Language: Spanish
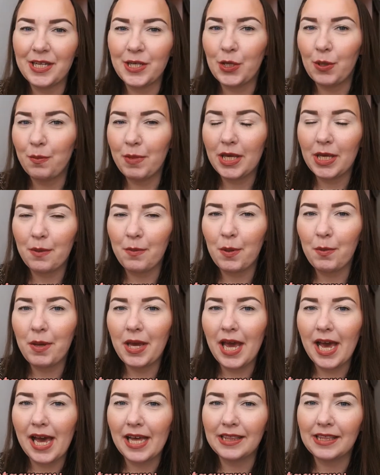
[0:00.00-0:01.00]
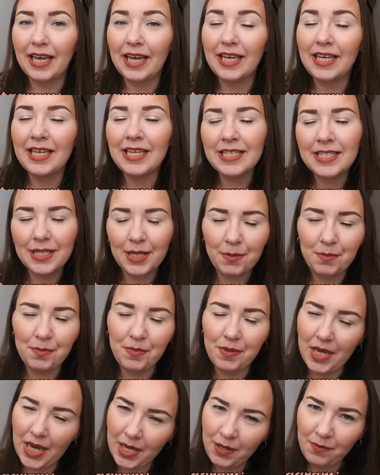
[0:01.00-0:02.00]
Yo me llamo Beata y sí,
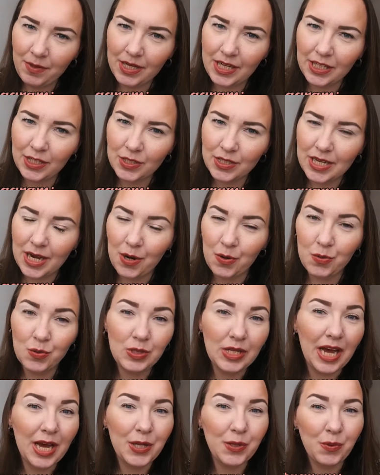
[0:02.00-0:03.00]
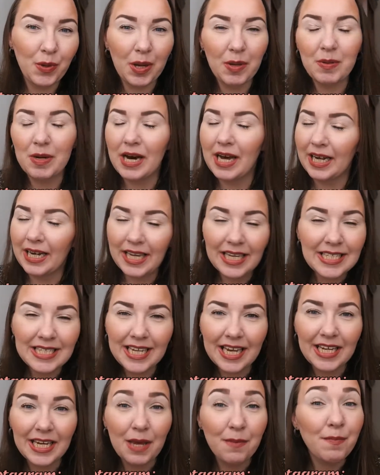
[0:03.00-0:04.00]
bienvenidos a una nueva
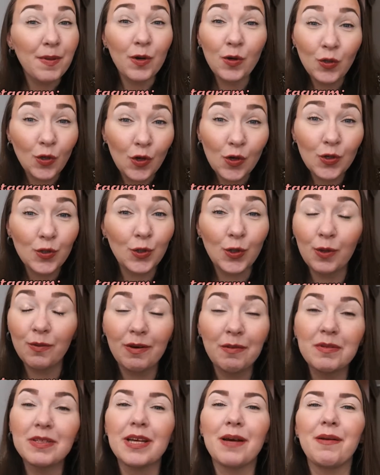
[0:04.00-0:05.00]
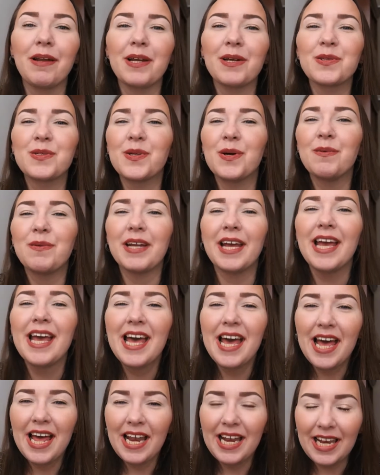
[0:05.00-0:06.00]
reseña, pero no, no vamos a hablar sobre
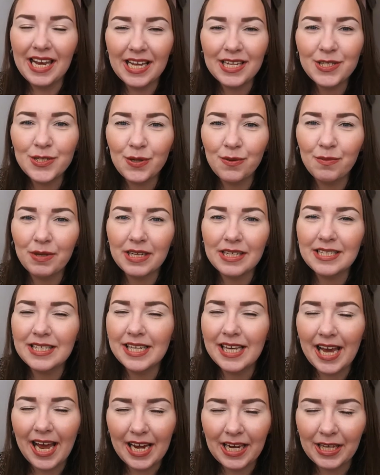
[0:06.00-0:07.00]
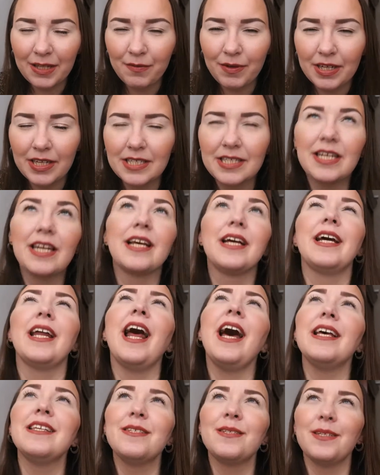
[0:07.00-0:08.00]
las sombras y alguien va a decir
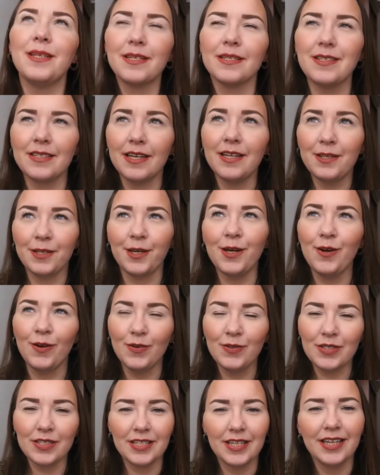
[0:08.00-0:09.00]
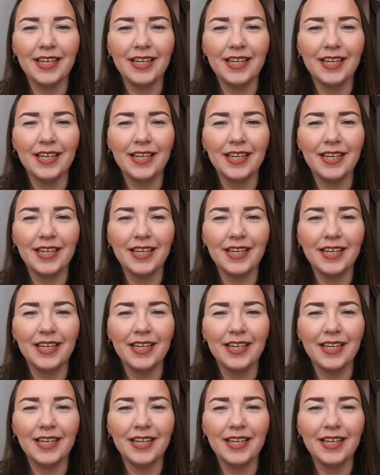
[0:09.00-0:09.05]
gracias a Dios.